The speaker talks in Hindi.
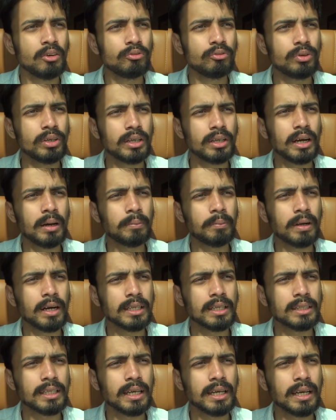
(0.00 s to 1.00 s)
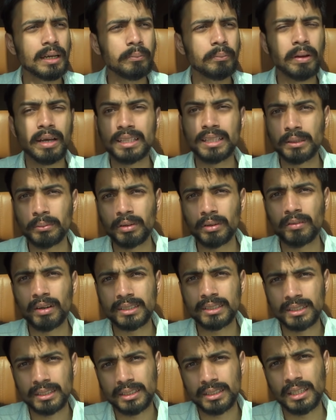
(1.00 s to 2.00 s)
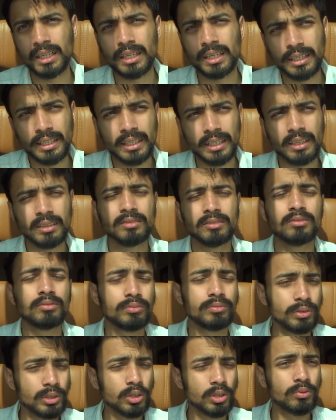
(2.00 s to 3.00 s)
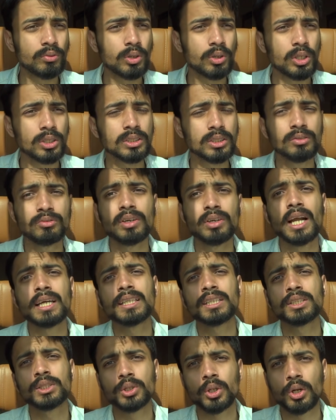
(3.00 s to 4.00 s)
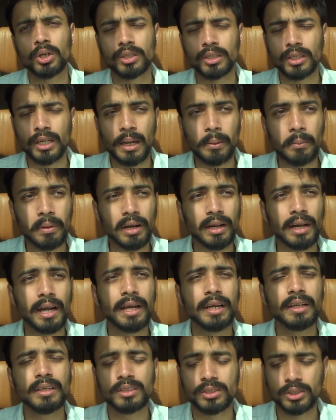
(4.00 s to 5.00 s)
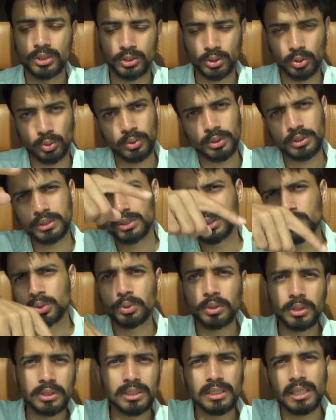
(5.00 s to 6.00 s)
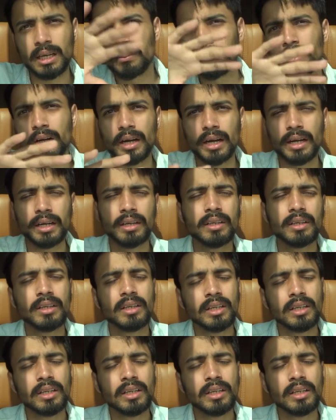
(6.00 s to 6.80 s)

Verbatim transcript: फिर आपका आता है मेहंदी बनवा सकती हैं लड़कियाँ फ्री ऑफ कॉस्ट फिर आता है शॉर्ट कैमल राइड थोड़ी सी छोटी सी कैमल राइड